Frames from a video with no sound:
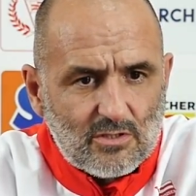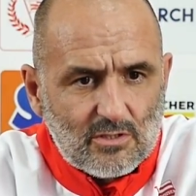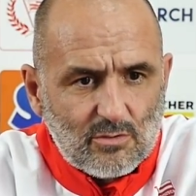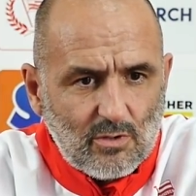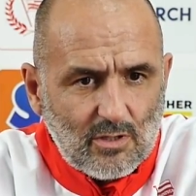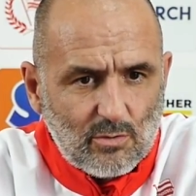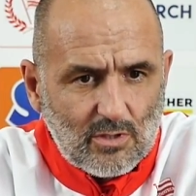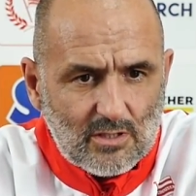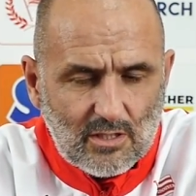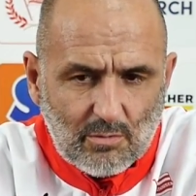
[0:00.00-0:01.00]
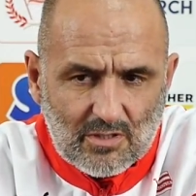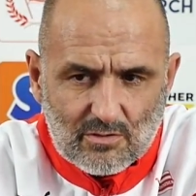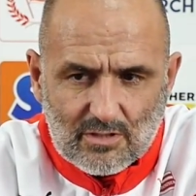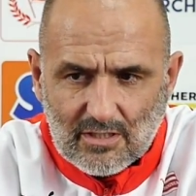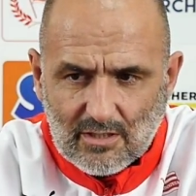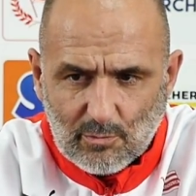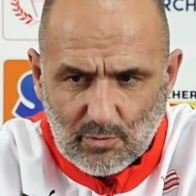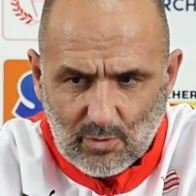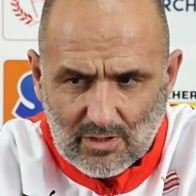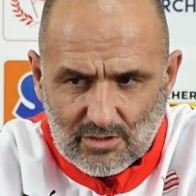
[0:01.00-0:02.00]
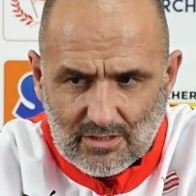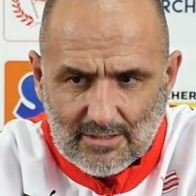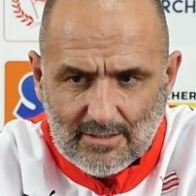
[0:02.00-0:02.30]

że tu akurat, ja go bardzo cenię jako piłkarza,